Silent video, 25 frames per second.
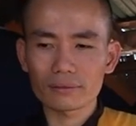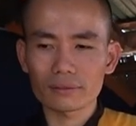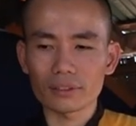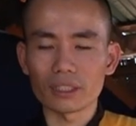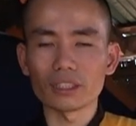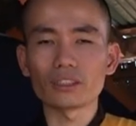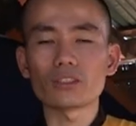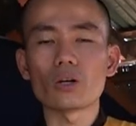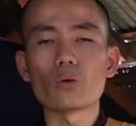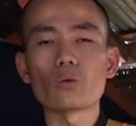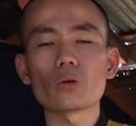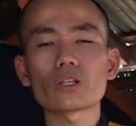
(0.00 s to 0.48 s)

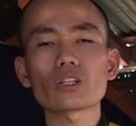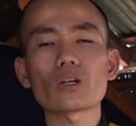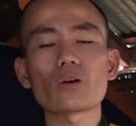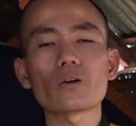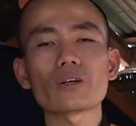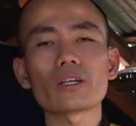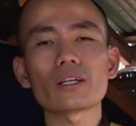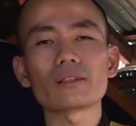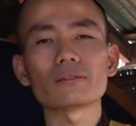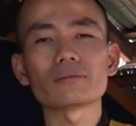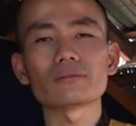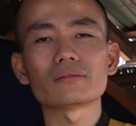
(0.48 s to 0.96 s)
hưởng thụ cái
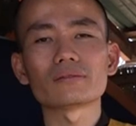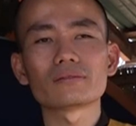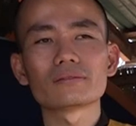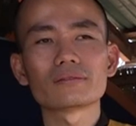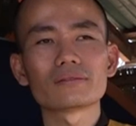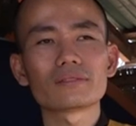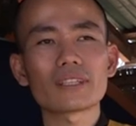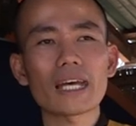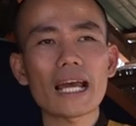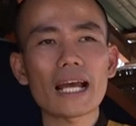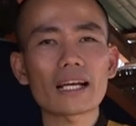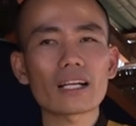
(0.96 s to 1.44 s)
tôi không
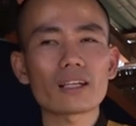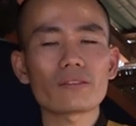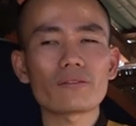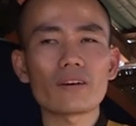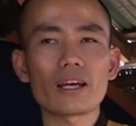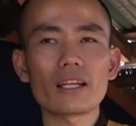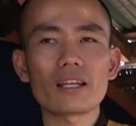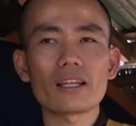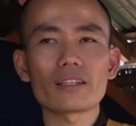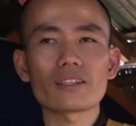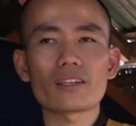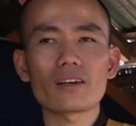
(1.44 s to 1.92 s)
ăn đâu
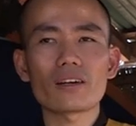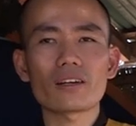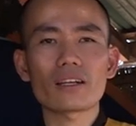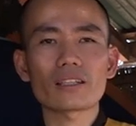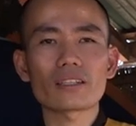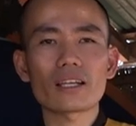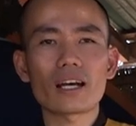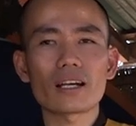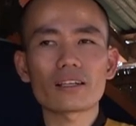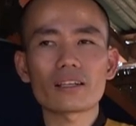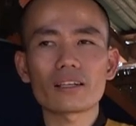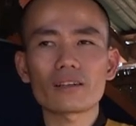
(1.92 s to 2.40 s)
phải là cho cái
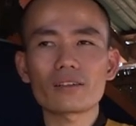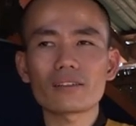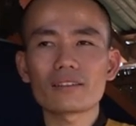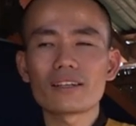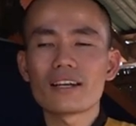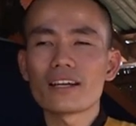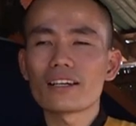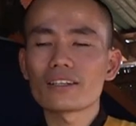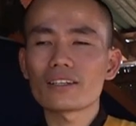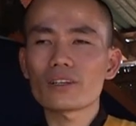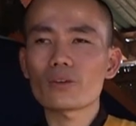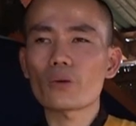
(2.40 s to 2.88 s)
thân nó
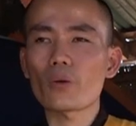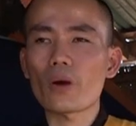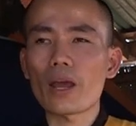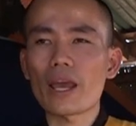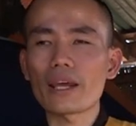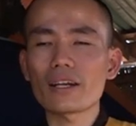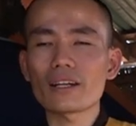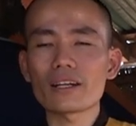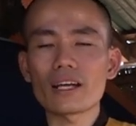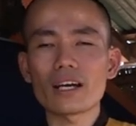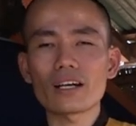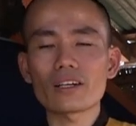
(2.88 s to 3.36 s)
nó
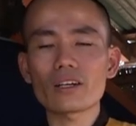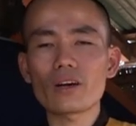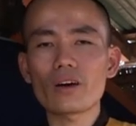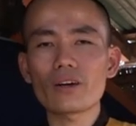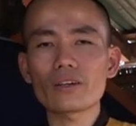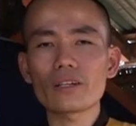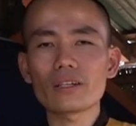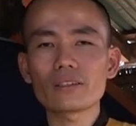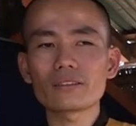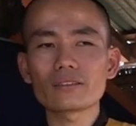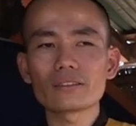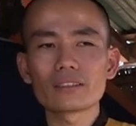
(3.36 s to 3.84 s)
khỏe nó đỡ
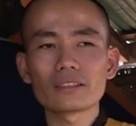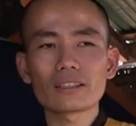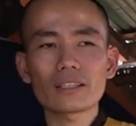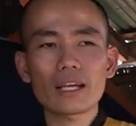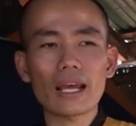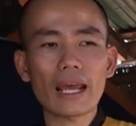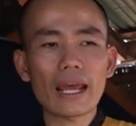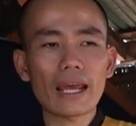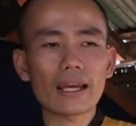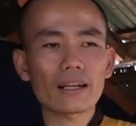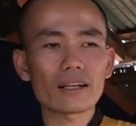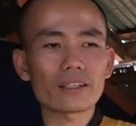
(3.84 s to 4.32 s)
đói đâu
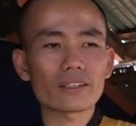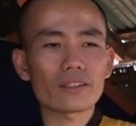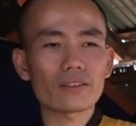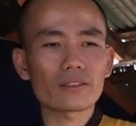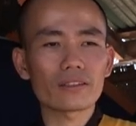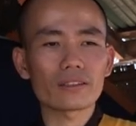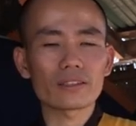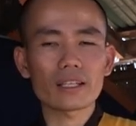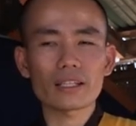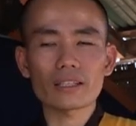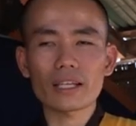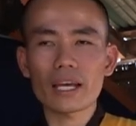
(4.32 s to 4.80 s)
ăn là cho
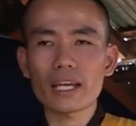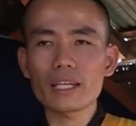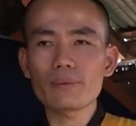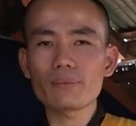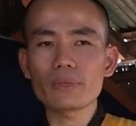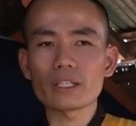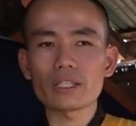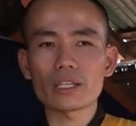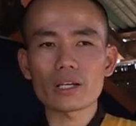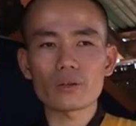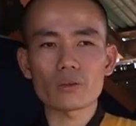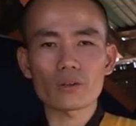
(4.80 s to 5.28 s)
người ta thấy
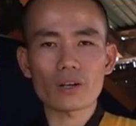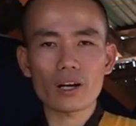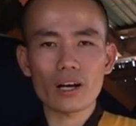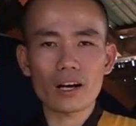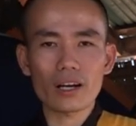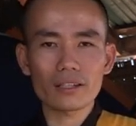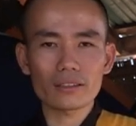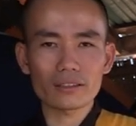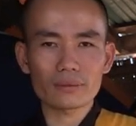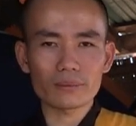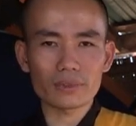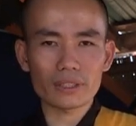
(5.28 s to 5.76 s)
mình giàu
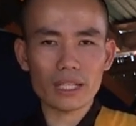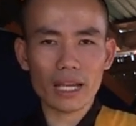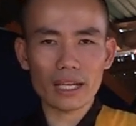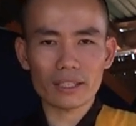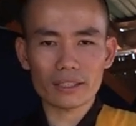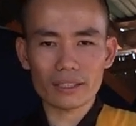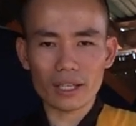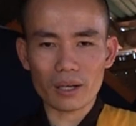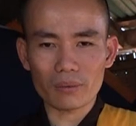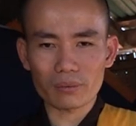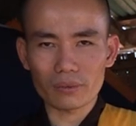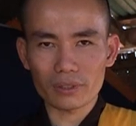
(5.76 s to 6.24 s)
có nên mình
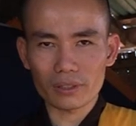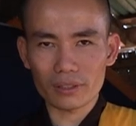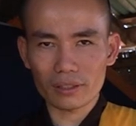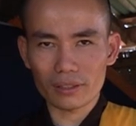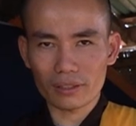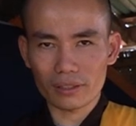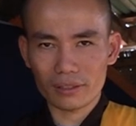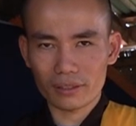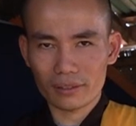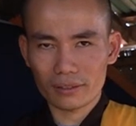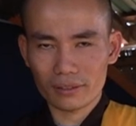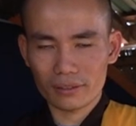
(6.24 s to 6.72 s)
sang trọng lên
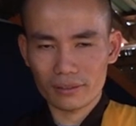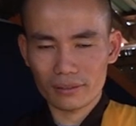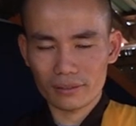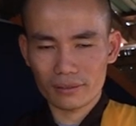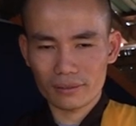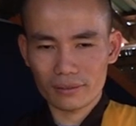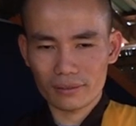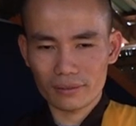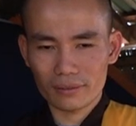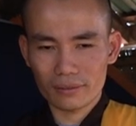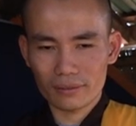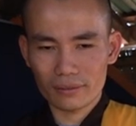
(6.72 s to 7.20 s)

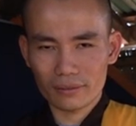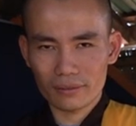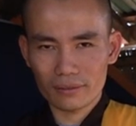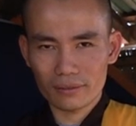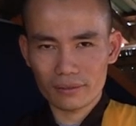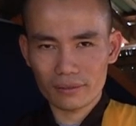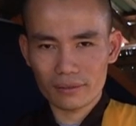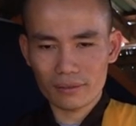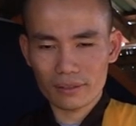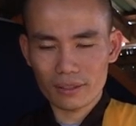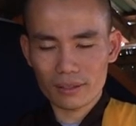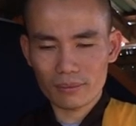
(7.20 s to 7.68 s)

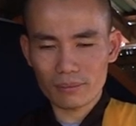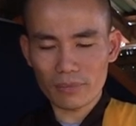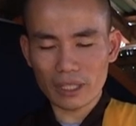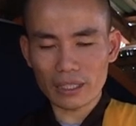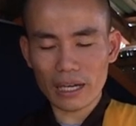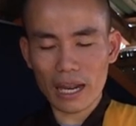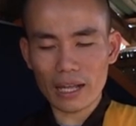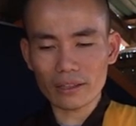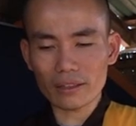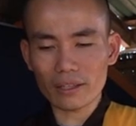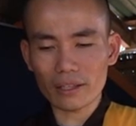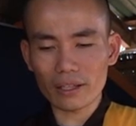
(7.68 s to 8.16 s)
mình
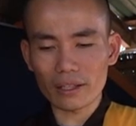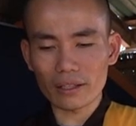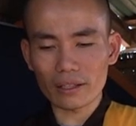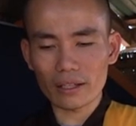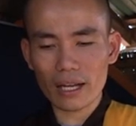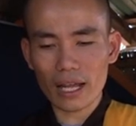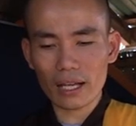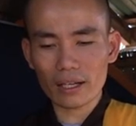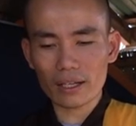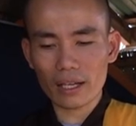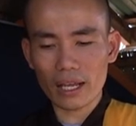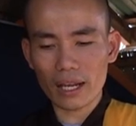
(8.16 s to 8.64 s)
trả tiền
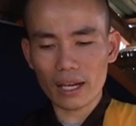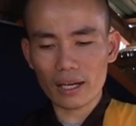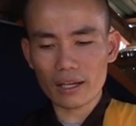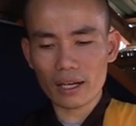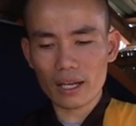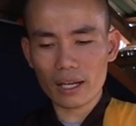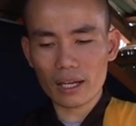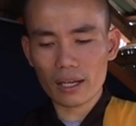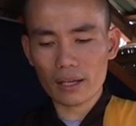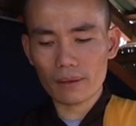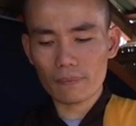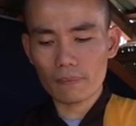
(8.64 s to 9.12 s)
đáng lẽ
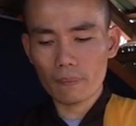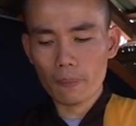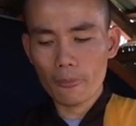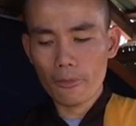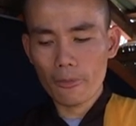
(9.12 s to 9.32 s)
ra